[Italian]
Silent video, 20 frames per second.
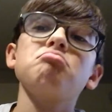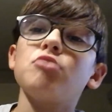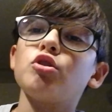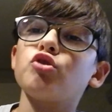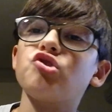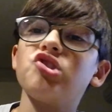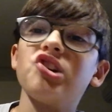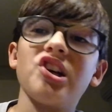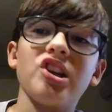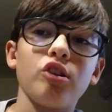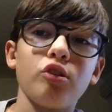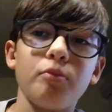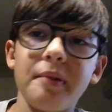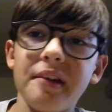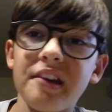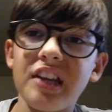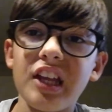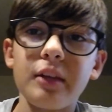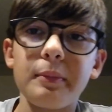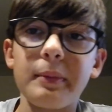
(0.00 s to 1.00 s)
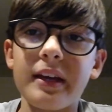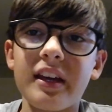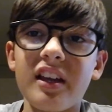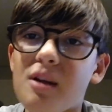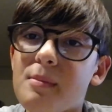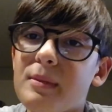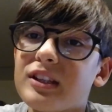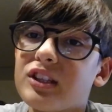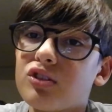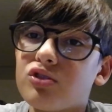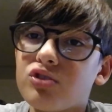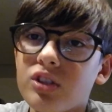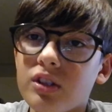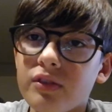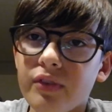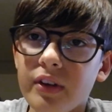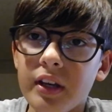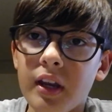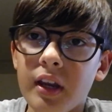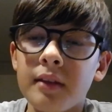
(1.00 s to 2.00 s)
non ci credo per niente perché il Real Madrid non se
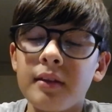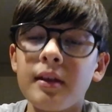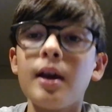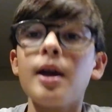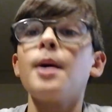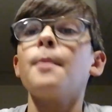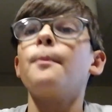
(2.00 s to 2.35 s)
fa niente.